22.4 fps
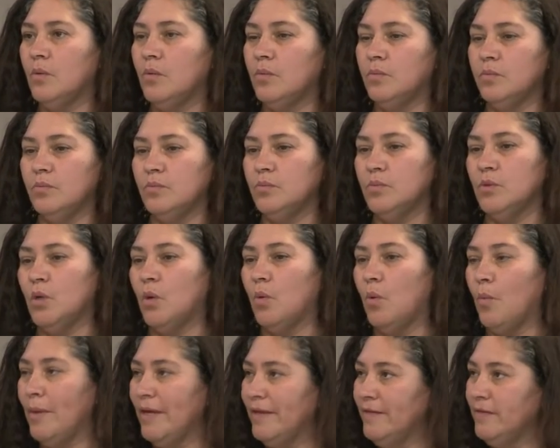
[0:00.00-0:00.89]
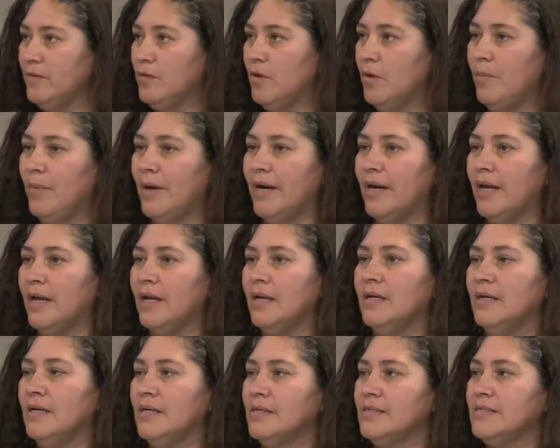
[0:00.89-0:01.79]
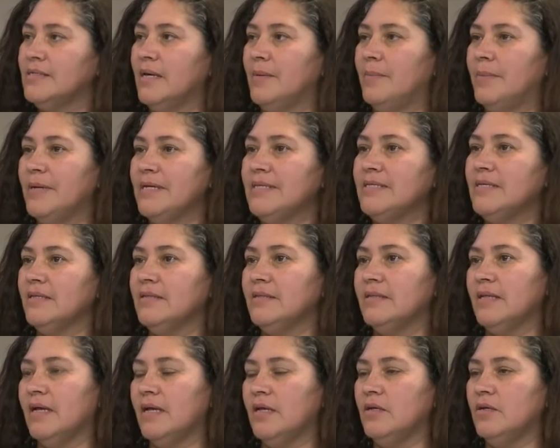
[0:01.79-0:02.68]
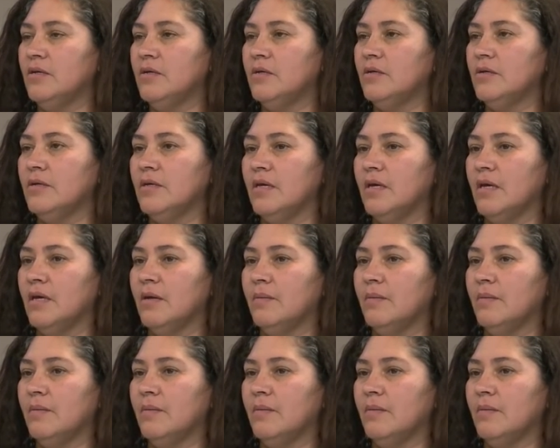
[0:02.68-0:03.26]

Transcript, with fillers: un documento para ser presentado